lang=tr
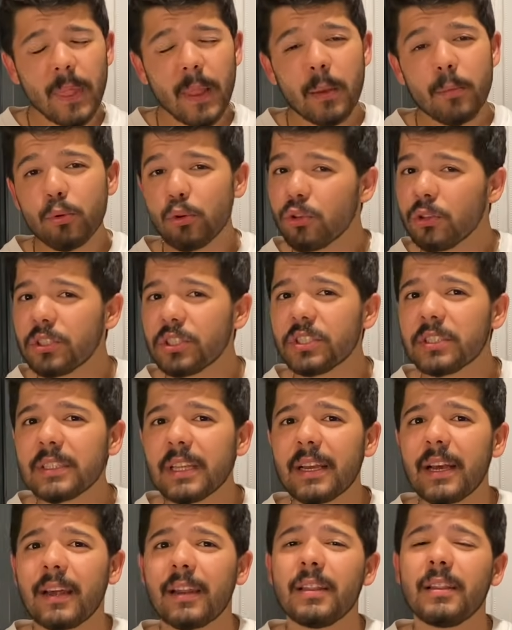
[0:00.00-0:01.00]
Bunun dışında
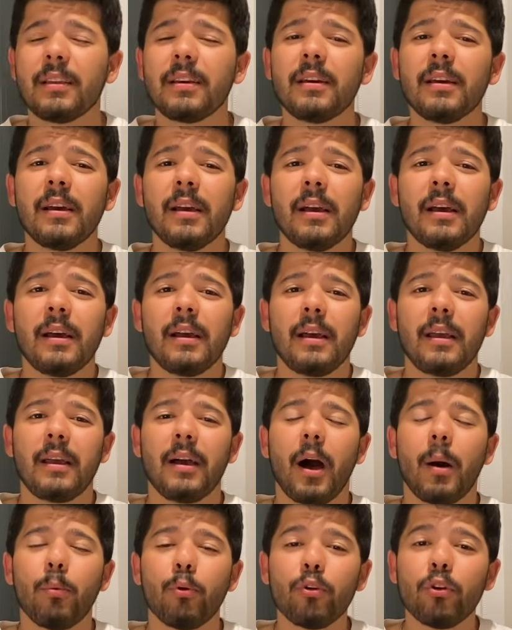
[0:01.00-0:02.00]
kanala e,
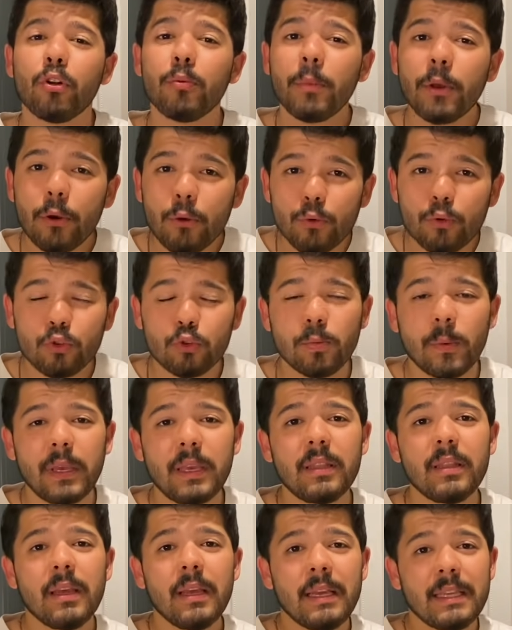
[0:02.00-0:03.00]
abone olmayı unutmayın.